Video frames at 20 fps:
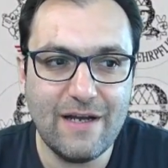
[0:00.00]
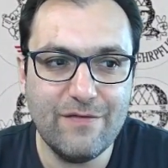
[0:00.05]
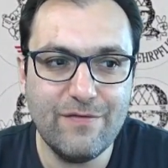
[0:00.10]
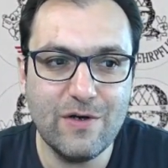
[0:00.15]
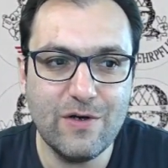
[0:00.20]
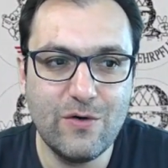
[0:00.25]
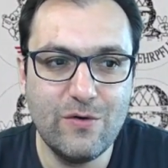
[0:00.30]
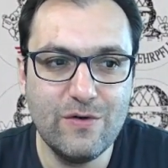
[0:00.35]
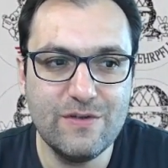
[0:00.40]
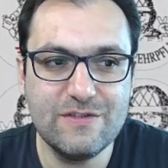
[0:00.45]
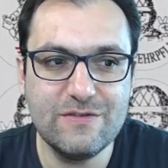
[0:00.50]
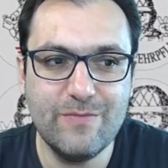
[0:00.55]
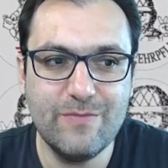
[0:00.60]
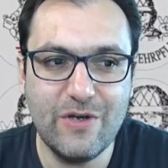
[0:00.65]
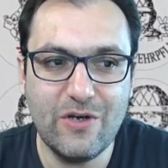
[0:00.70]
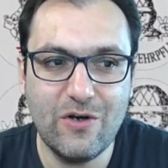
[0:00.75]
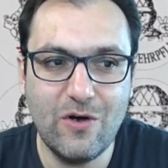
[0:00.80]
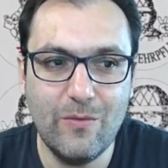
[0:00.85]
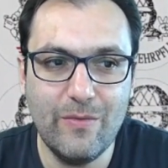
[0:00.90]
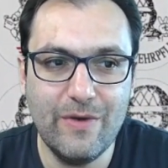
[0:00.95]
vor kurzem
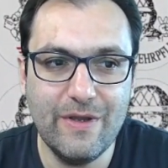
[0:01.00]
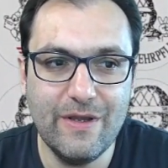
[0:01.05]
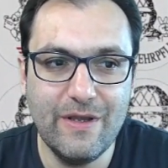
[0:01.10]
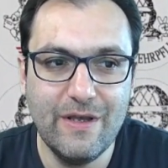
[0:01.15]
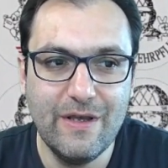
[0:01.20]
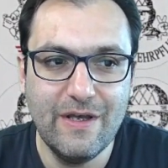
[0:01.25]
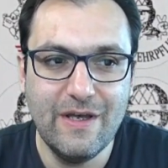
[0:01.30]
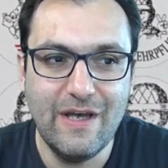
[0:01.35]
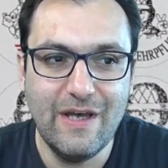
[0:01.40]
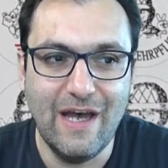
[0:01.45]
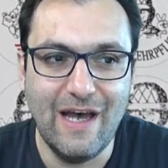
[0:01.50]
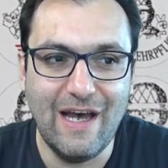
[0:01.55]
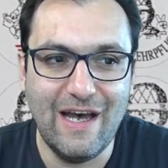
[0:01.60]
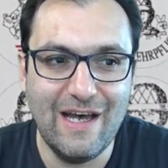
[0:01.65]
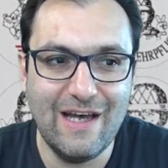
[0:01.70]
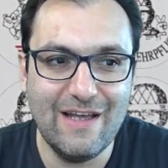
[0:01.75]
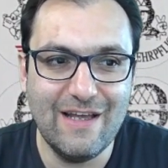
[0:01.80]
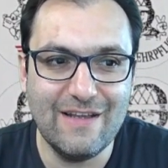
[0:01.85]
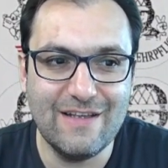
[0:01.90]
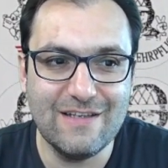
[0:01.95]
bekommen.
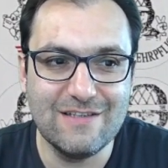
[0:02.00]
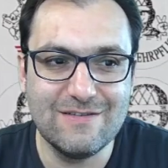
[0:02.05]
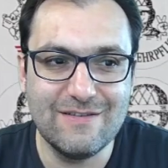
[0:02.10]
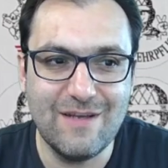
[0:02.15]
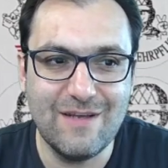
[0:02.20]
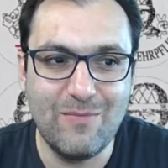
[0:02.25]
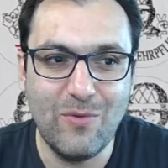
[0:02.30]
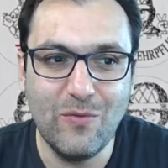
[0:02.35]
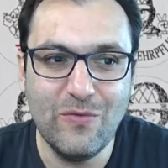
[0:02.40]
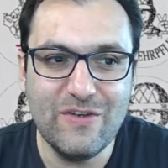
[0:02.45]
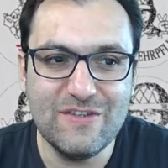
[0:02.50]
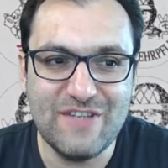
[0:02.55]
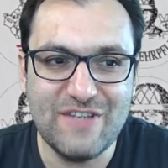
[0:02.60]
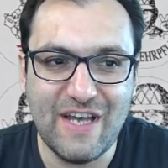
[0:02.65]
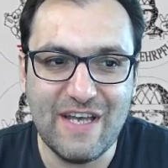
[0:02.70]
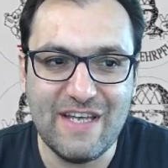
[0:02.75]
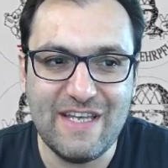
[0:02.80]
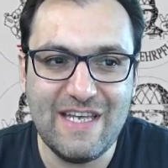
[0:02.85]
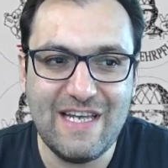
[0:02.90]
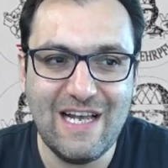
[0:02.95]
Äh, dass der
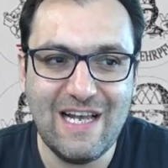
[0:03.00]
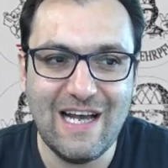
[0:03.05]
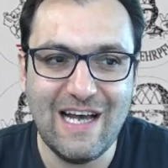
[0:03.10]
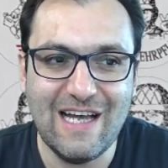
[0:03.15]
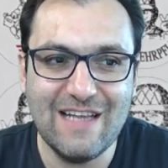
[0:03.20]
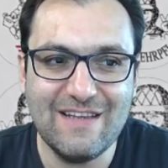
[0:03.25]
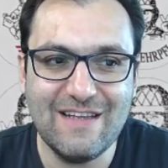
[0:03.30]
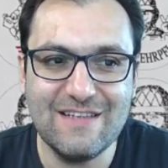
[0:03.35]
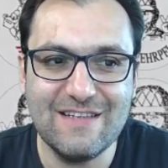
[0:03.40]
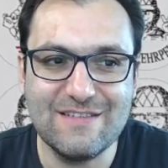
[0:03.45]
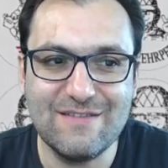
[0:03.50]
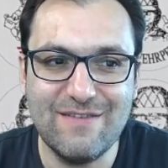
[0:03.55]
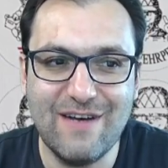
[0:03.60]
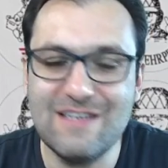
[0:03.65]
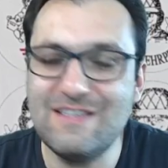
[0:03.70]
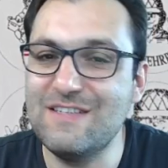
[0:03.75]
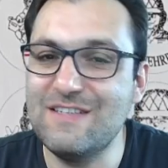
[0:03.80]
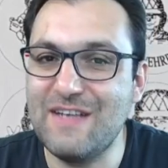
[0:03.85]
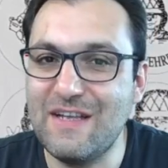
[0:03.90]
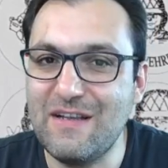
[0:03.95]
Bundesherr Igel hat jetzt
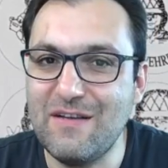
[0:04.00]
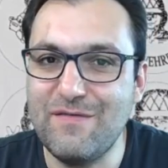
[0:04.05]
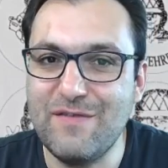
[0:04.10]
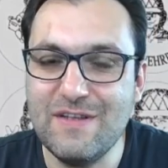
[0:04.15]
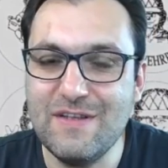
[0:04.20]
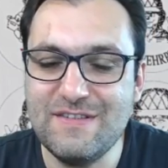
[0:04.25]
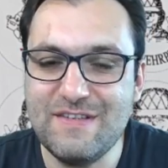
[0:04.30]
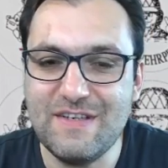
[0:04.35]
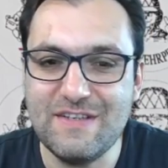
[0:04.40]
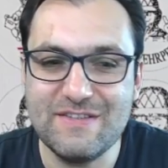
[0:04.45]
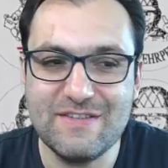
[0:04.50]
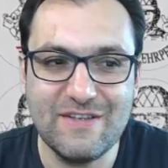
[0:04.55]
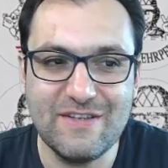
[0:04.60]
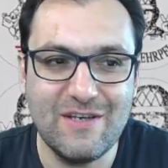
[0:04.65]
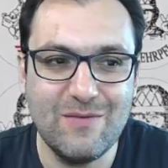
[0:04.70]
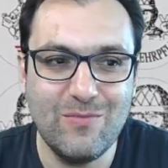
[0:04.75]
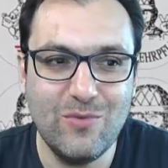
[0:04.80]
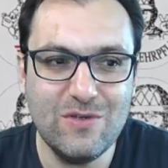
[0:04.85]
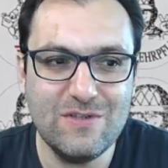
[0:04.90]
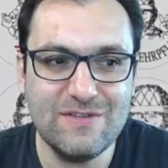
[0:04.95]
quasi seinen 40.
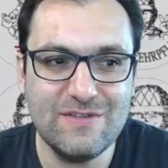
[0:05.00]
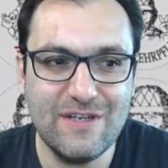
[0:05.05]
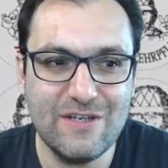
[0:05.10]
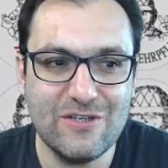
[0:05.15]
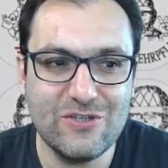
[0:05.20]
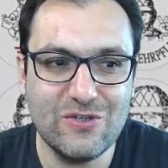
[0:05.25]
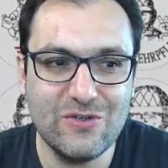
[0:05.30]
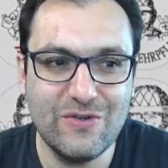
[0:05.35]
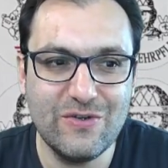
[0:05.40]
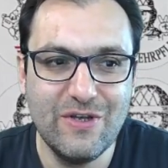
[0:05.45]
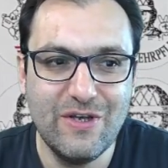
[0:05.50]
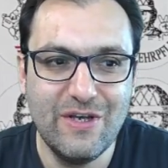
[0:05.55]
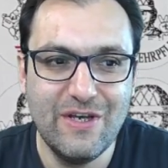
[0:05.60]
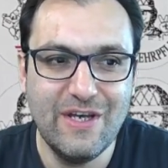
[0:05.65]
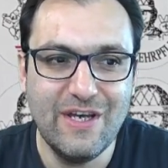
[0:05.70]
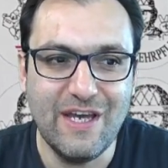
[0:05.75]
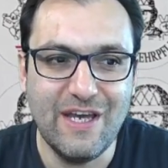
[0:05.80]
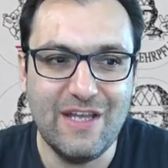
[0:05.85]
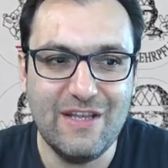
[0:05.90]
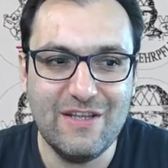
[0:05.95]
Geburtstag schon
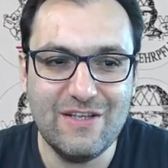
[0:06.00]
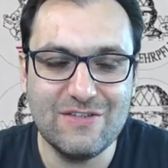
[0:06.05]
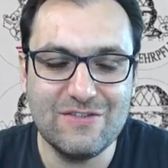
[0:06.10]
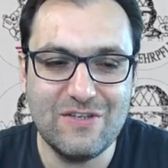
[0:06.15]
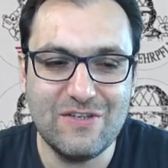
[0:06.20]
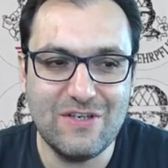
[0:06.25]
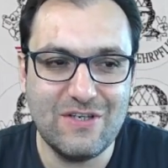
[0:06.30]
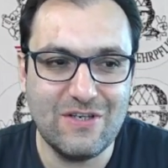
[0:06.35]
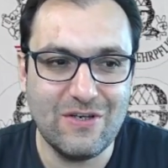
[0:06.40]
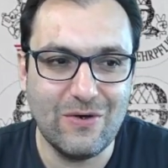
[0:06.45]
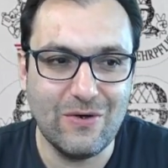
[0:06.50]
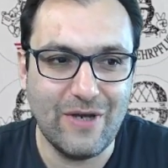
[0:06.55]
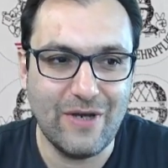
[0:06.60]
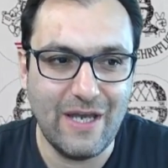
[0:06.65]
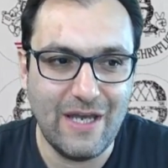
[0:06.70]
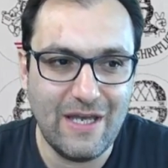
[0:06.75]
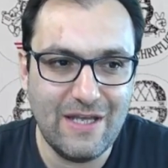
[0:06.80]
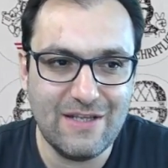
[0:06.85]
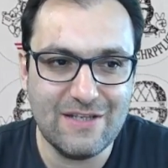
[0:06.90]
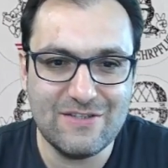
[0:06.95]
hinter sich.
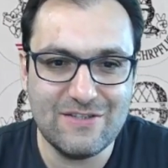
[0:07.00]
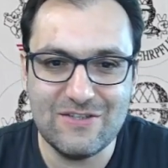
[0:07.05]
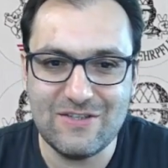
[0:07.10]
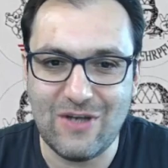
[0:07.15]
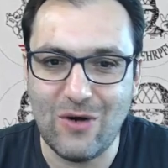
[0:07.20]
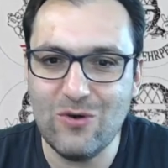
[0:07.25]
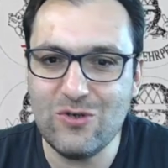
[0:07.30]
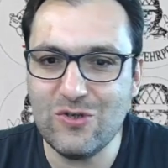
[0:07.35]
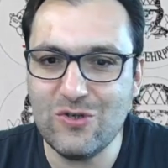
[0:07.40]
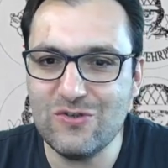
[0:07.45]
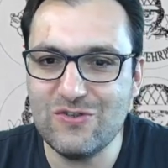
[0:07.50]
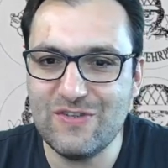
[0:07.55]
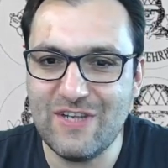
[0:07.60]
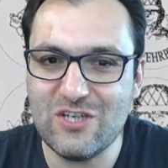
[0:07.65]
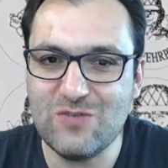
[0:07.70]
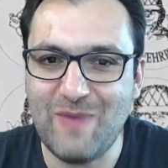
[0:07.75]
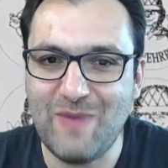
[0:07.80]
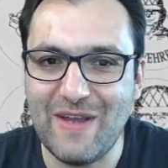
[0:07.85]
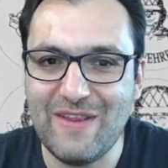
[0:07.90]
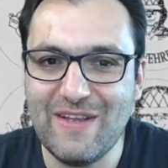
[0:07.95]
Okay, das ist auch schon sehr
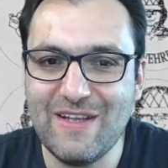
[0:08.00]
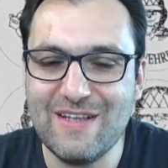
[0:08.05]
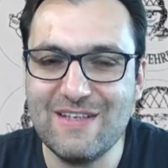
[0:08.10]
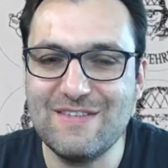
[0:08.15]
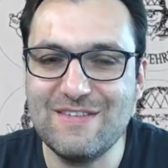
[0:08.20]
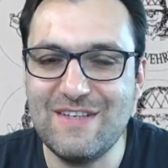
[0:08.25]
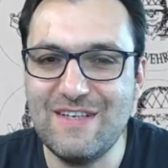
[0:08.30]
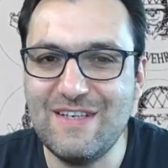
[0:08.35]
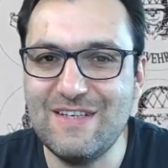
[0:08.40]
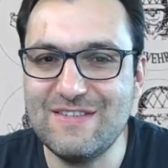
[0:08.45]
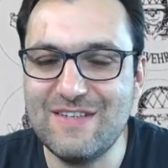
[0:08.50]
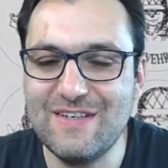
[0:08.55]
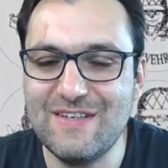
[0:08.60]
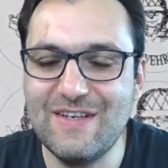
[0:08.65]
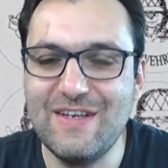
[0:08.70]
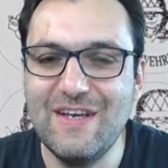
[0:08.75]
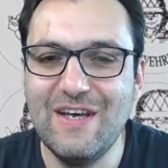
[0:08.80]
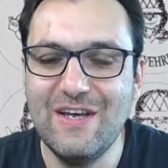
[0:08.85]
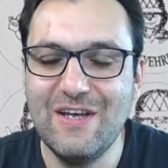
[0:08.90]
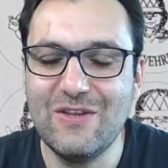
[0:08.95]
spannend, dass diese
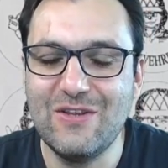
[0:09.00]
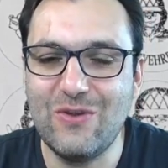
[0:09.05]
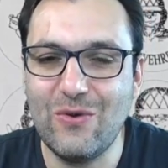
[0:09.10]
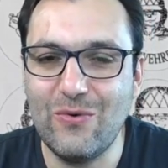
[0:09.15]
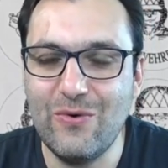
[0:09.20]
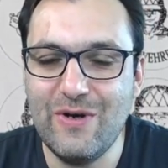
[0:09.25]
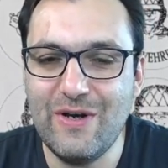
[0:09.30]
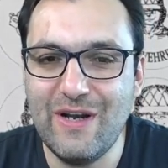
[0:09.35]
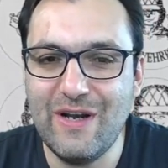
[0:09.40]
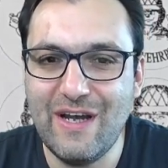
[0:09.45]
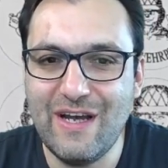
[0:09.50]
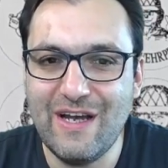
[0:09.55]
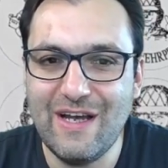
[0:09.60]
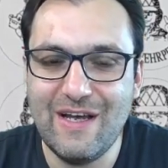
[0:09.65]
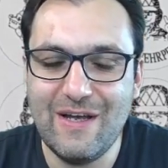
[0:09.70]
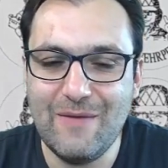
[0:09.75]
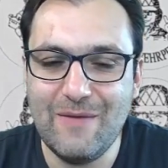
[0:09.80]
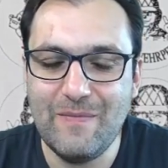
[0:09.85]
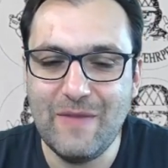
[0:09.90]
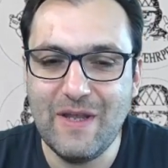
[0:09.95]
tollen
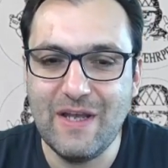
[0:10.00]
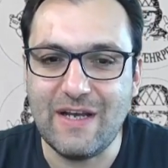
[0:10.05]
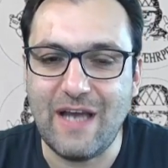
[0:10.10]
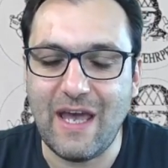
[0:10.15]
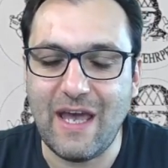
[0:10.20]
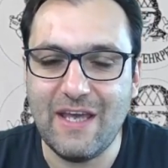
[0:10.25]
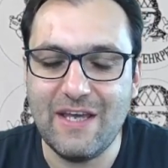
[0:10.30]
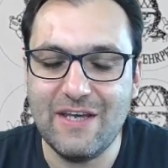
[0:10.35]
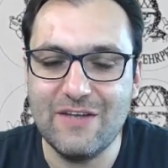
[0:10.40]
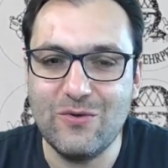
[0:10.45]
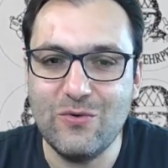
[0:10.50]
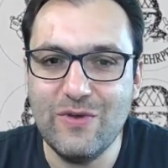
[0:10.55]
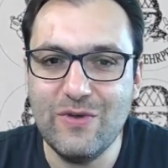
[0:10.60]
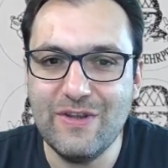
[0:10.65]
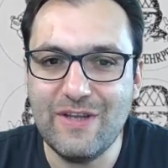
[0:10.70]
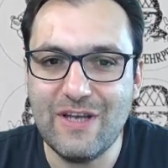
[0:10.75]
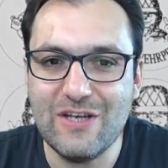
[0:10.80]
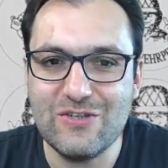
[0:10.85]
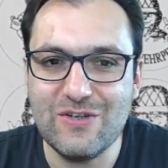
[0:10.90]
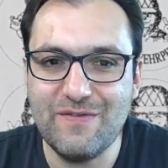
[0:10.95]
äh, Karikaturen
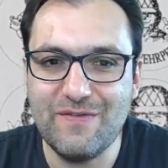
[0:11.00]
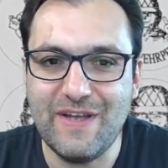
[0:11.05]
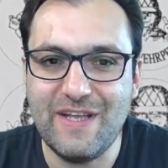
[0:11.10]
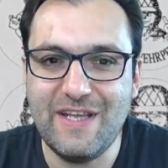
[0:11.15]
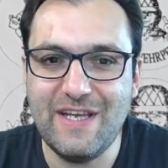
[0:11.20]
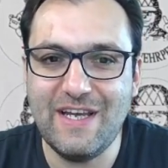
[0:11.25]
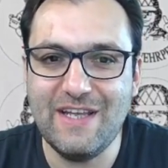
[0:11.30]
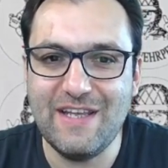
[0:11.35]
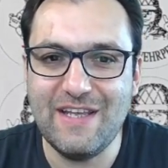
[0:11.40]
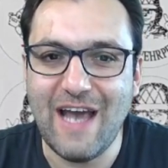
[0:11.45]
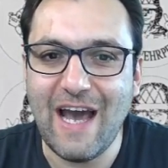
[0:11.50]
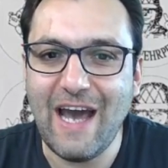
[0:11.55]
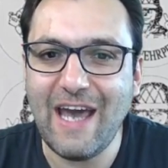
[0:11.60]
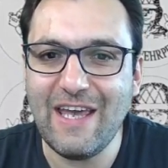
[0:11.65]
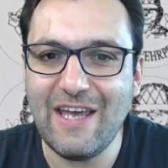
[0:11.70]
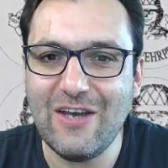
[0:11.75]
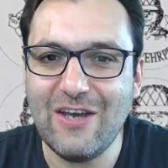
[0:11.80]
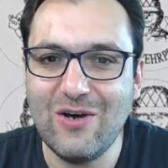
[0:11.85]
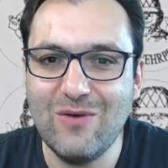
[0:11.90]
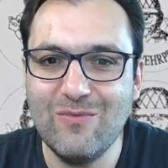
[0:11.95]
da schon wenige Jahre
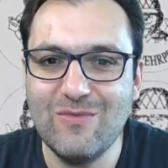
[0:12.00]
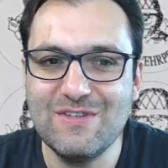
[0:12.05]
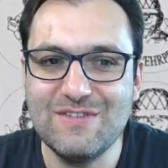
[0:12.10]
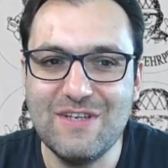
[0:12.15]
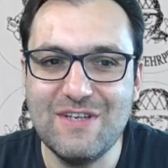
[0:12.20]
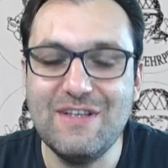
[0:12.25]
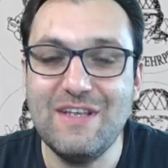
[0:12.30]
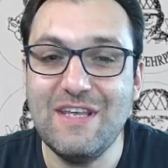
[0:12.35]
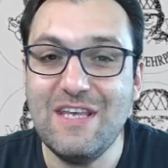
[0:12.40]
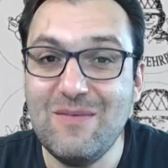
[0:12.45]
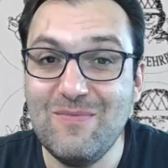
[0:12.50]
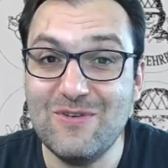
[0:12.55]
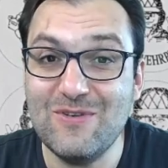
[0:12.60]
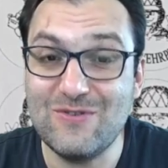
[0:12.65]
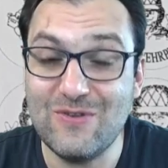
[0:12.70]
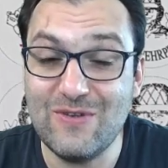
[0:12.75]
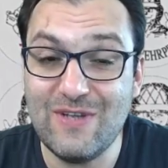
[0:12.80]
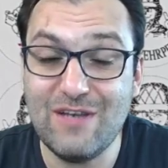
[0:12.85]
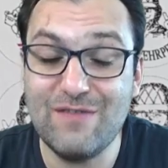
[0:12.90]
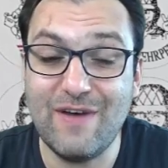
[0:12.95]
gekommen sind. Ich
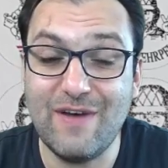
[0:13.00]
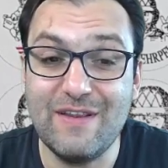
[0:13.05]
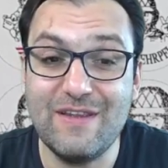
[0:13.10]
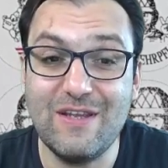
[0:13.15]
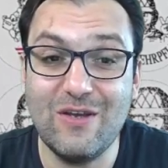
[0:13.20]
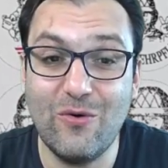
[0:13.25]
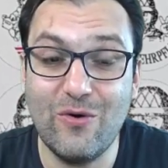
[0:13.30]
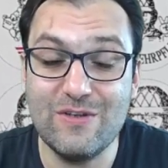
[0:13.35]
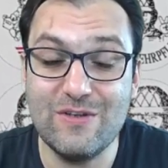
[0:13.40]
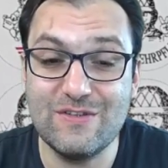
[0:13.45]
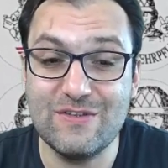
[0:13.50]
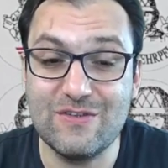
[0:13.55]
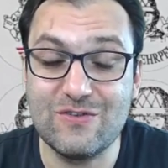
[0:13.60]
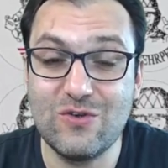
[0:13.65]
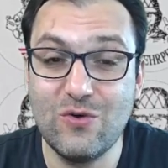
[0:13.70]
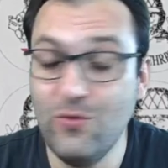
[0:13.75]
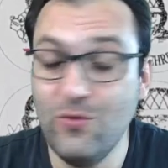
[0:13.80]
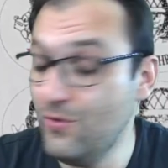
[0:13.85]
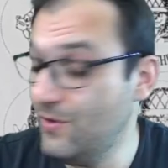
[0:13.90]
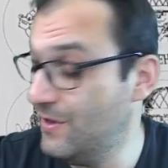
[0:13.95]
persönlich fand die
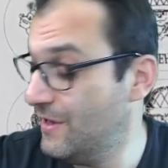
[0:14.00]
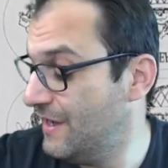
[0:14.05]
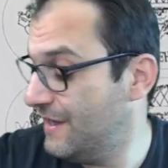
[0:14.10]
äußerst cool.